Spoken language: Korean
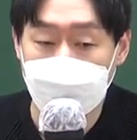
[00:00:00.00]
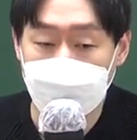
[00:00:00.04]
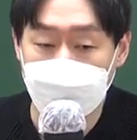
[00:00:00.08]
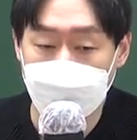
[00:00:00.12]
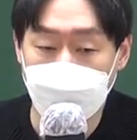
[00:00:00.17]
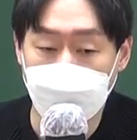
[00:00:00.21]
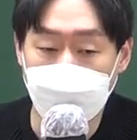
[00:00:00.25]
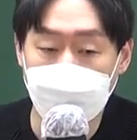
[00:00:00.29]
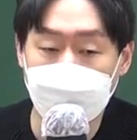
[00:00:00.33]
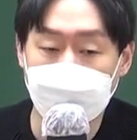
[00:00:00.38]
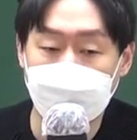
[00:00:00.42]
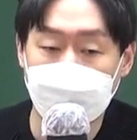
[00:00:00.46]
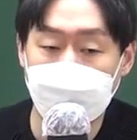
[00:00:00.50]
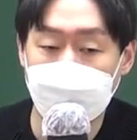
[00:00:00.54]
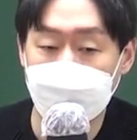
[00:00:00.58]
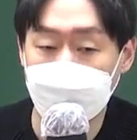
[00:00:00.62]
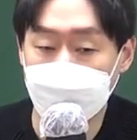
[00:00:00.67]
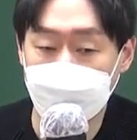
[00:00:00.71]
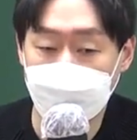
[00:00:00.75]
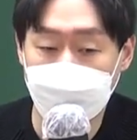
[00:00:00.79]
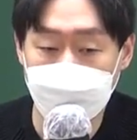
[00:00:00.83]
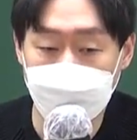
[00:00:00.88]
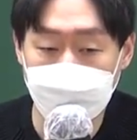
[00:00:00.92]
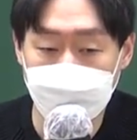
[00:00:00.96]

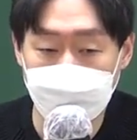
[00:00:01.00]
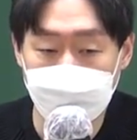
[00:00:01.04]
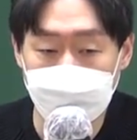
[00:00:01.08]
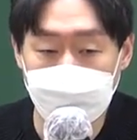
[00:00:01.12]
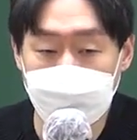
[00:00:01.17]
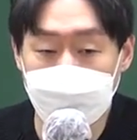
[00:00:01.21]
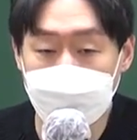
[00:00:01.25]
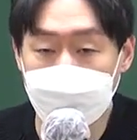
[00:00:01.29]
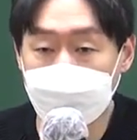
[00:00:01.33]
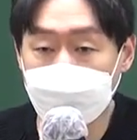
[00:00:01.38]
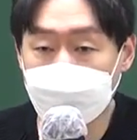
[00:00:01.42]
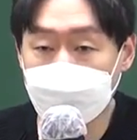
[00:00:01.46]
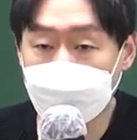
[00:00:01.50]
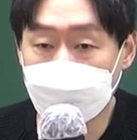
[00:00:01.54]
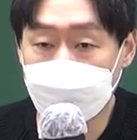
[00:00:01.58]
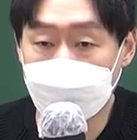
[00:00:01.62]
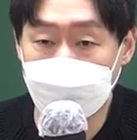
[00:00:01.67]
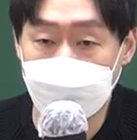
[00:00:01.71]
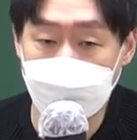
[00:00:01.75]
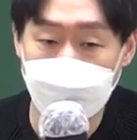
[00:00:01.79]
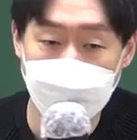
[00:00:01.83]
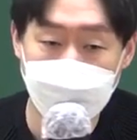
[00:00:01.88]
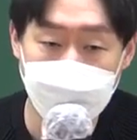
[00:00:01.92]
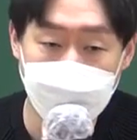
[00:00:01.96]
절대적인
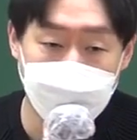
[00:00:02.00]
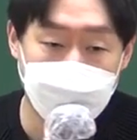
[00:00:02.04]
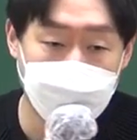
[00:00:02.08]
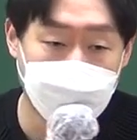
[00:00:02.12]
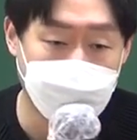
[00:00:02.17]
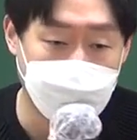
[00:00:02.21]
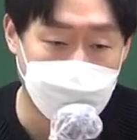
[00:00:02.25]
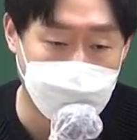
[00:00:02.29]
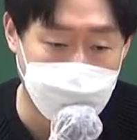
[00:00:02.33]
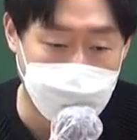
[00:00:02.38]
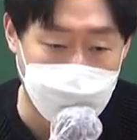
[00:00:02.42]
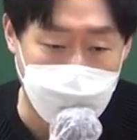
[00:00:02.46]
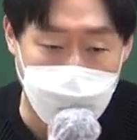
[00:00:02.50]
물리적인 그